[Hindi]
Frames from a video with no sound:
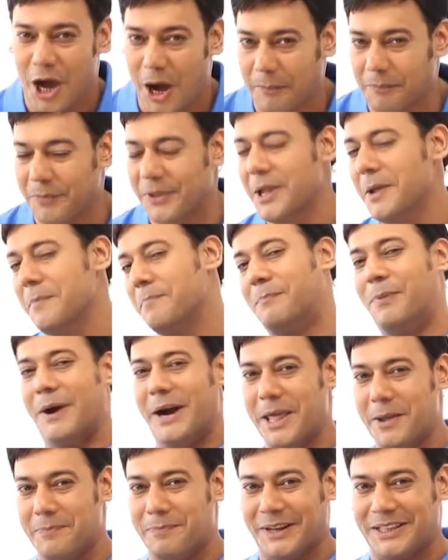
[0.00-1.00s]
अपने
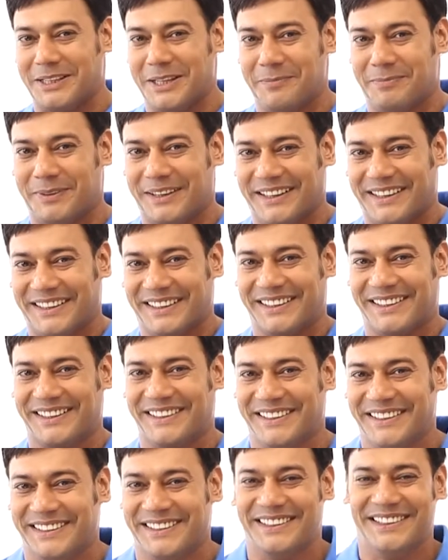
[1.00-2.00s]
बड़े पर्दे पर
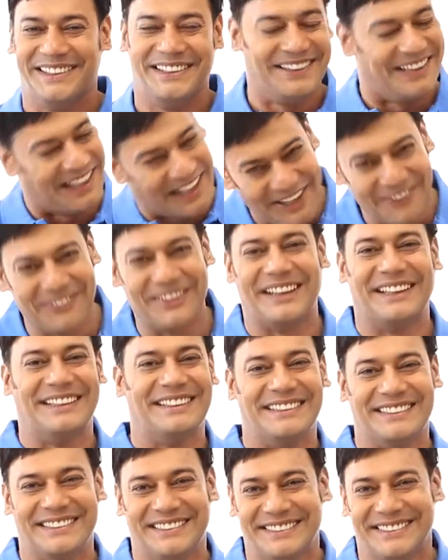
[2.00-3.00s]
धन्यवाद